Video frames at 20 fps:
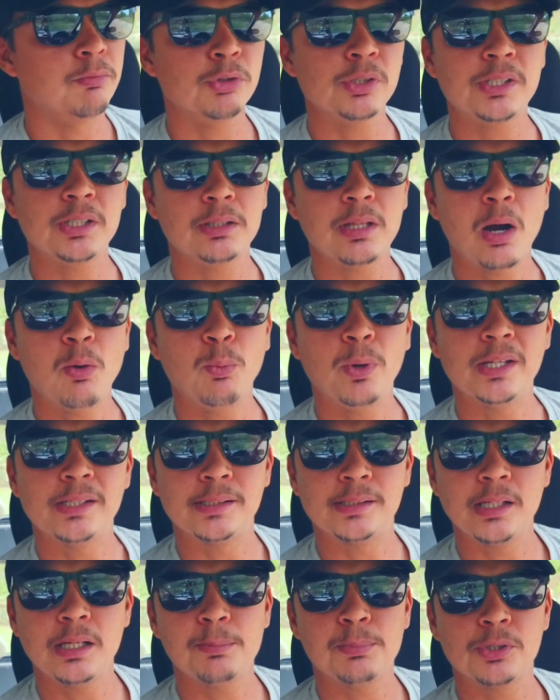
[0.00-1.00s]
Eu vou citar um
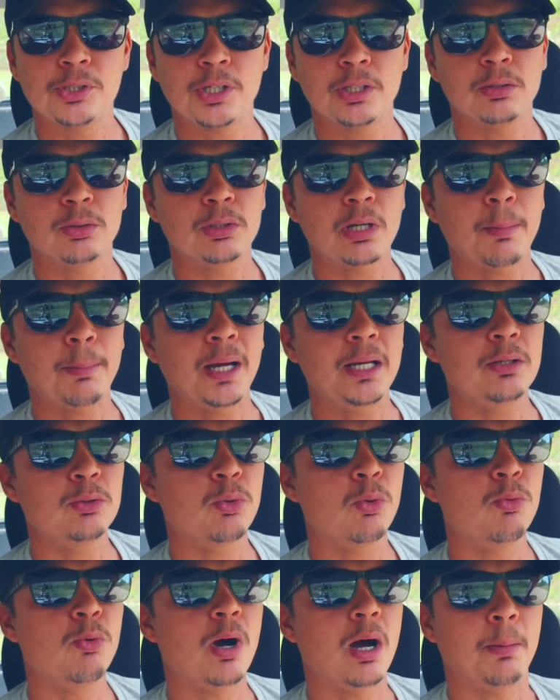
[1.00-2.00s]
exemplo, gente. Eu
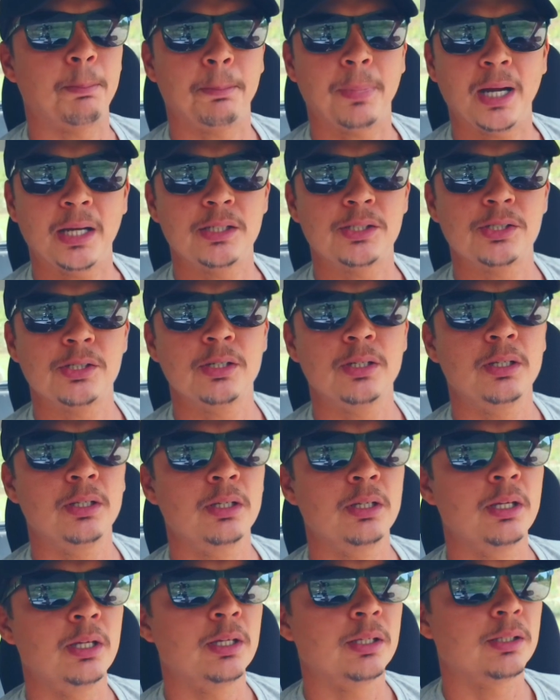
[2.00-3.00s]
trabalho com um rapaz
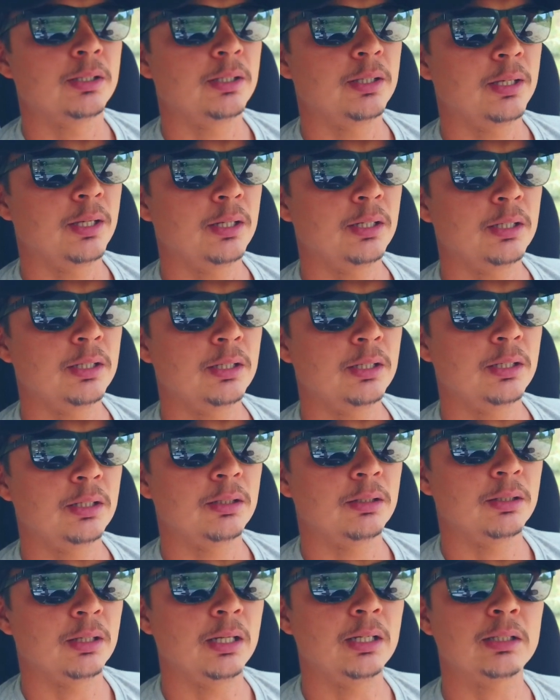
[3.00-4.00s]
que
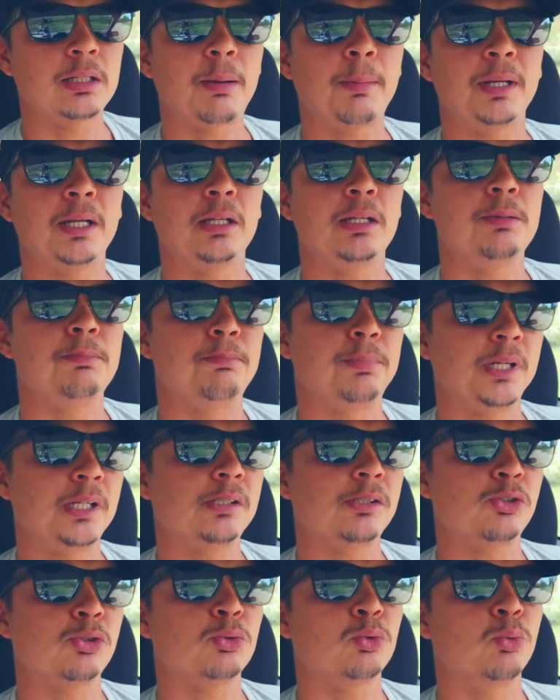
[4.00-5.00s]
ele, ele trabalha na
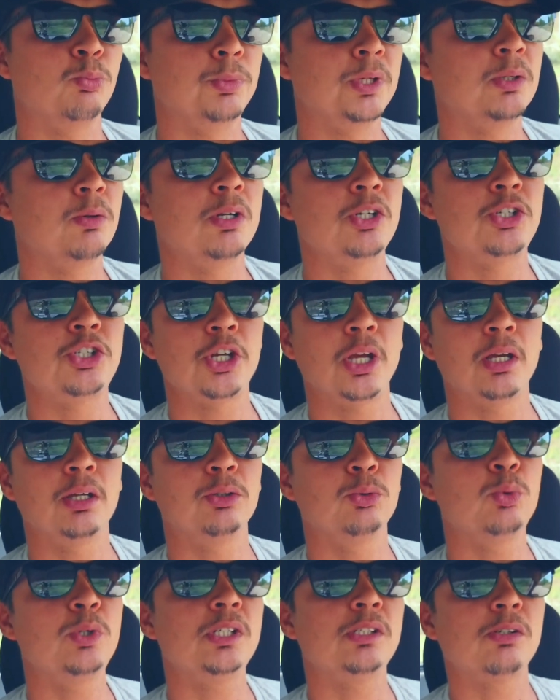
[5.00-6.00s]
empresa junto comigo. Ele
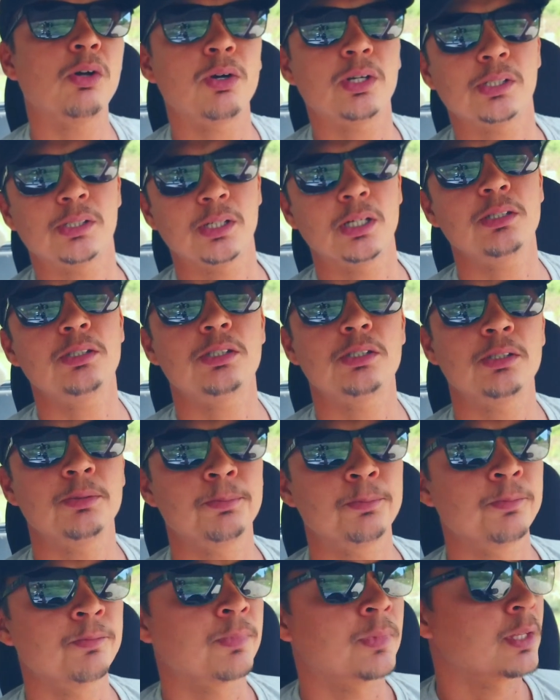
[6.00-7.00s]
chega duas horas antes
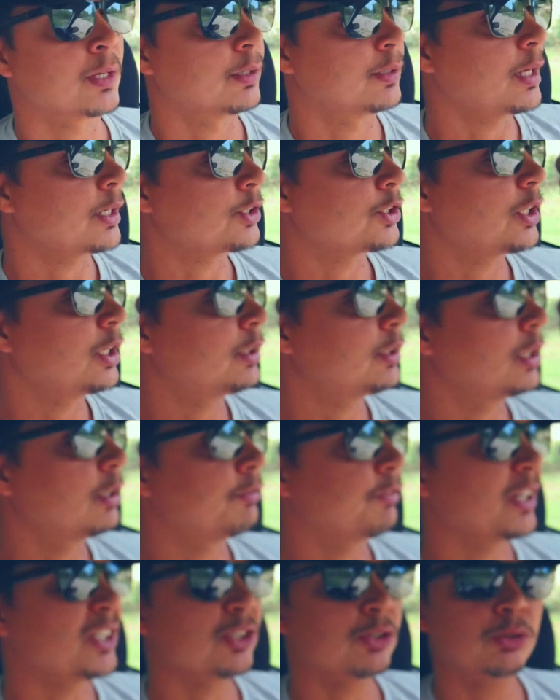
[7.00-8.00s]
da gente.
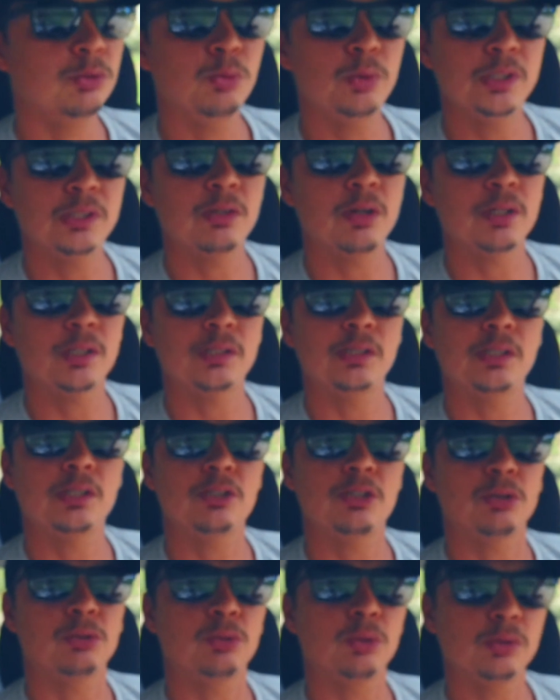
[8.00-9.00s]
Ele faz duas horas
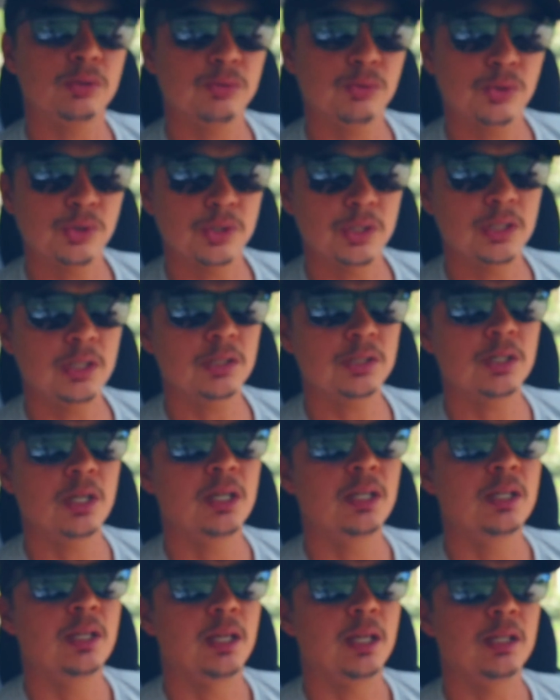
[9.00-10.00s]
extras todos os dias.
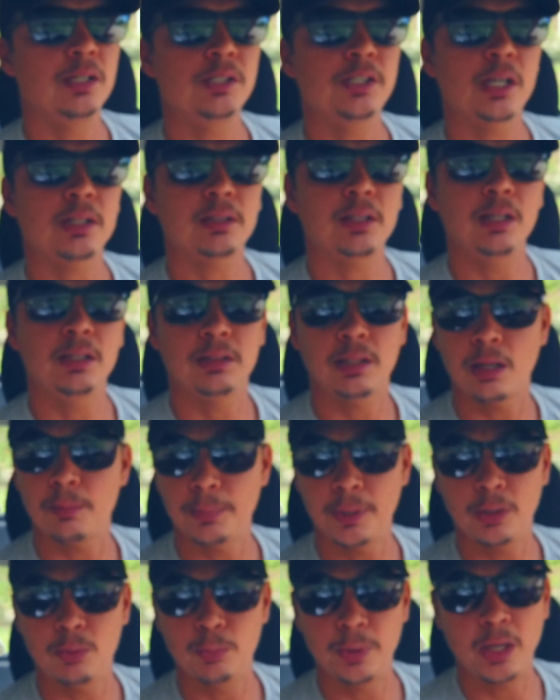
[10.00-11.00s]
Ele já tem, ele tem
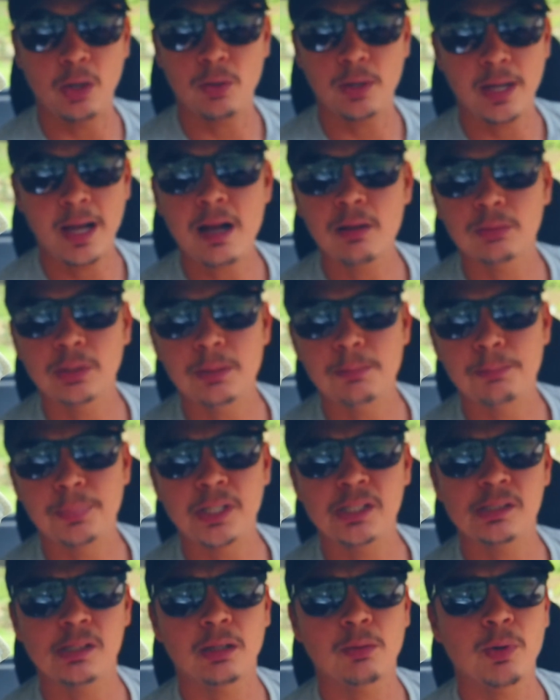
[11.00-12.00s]
o melhor cargo da
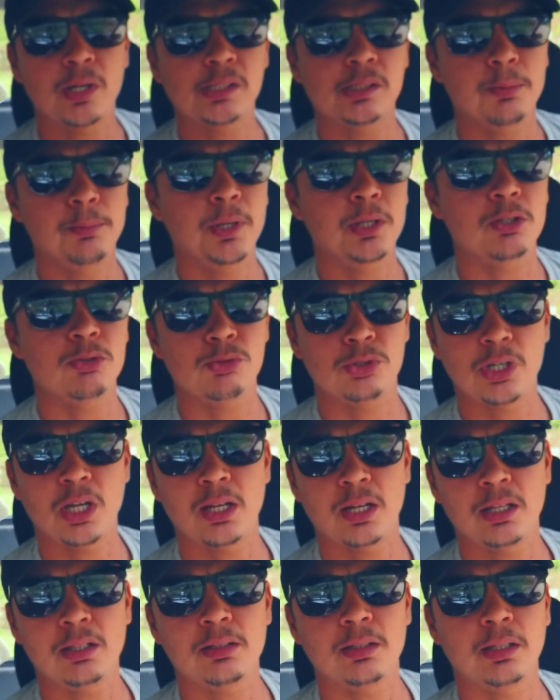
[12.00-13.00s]
empresa. Ele é quase que meio que um
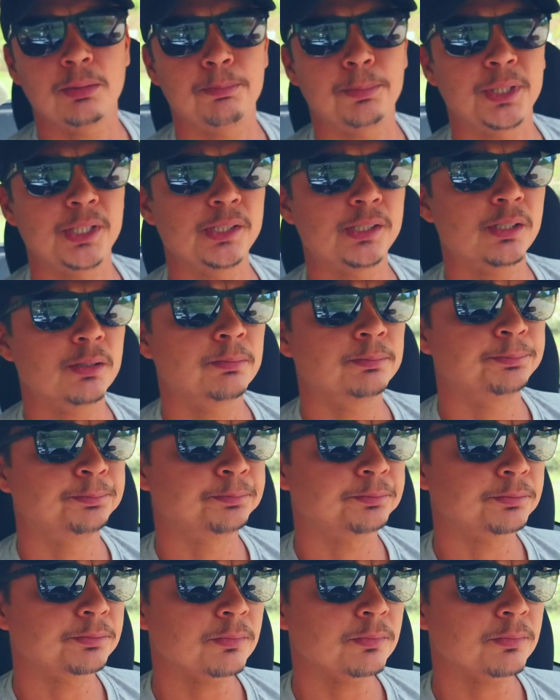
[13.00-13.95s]
gerente da empresa.